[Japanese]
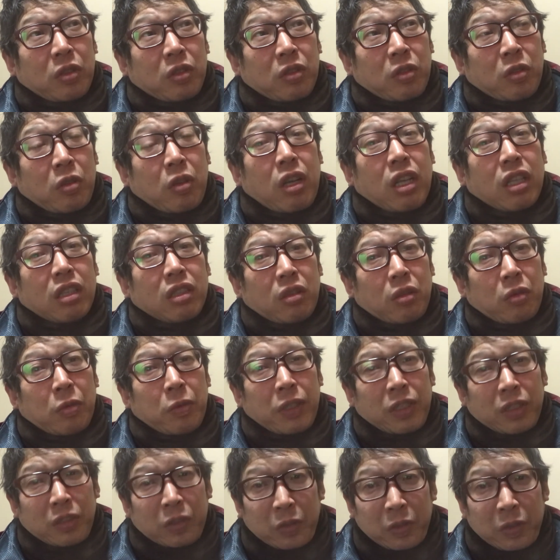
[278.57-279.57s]
ご飯、お
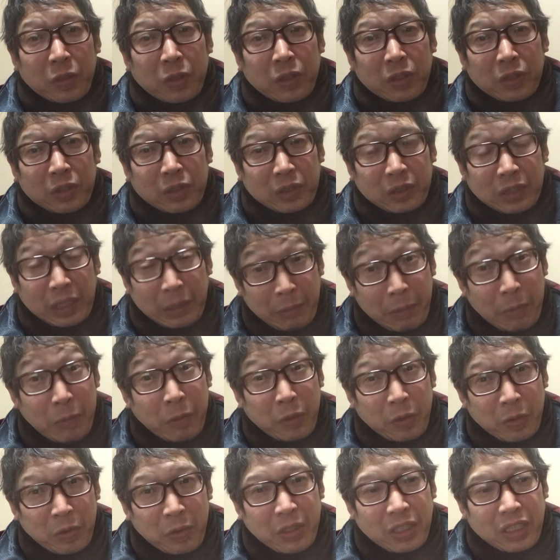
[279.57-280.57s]
弁当、食べ
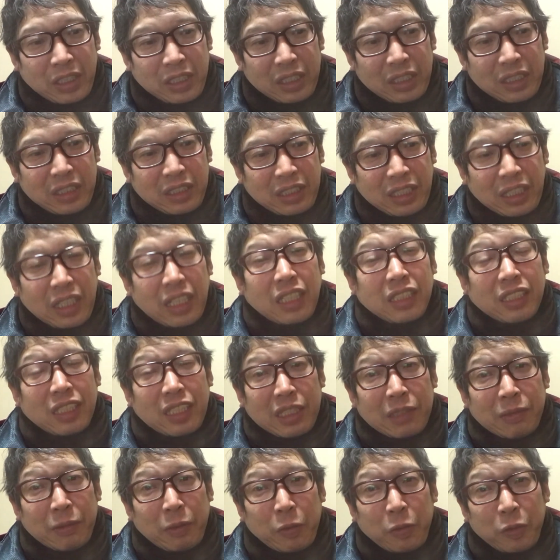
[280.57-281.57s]
物は世界で
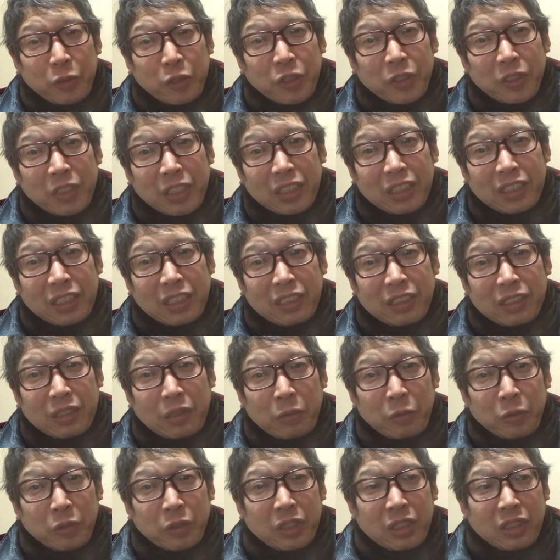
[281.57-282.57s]
一番美味しくなってるって
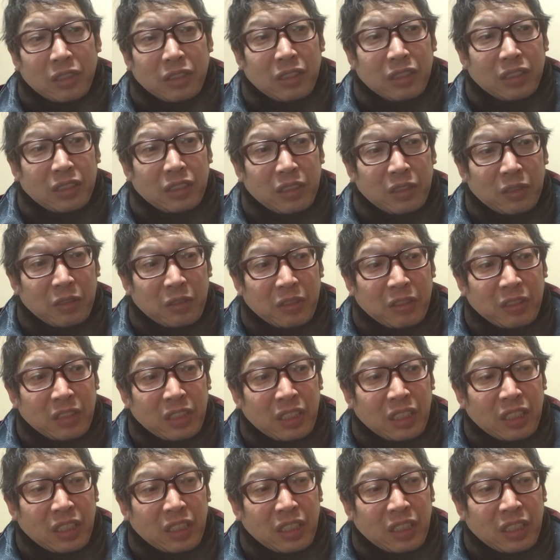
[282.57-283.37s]
思ってるんですけど、